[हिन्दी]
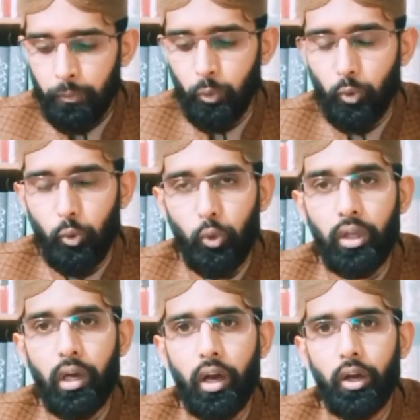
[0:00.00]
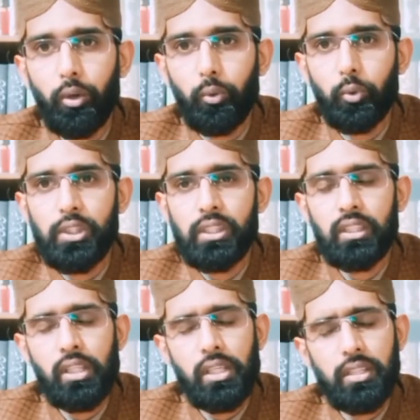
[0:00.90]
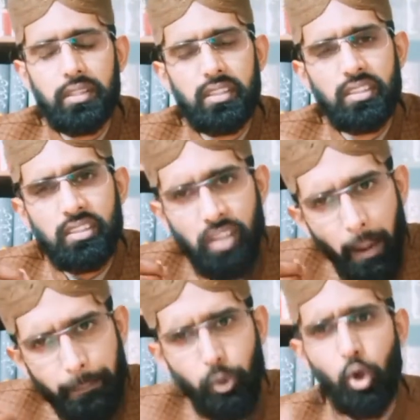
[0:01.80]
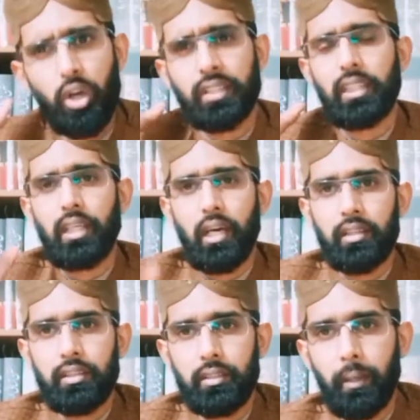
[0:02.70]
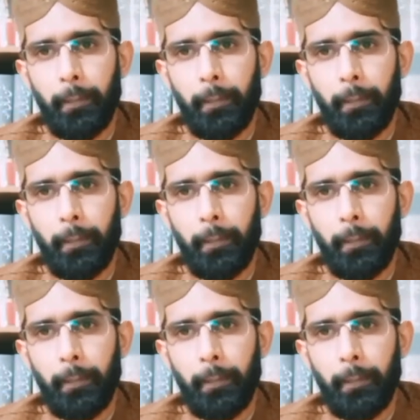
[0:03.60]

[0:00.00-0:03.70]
तो गोया उसने सबको कत्ल कर दिया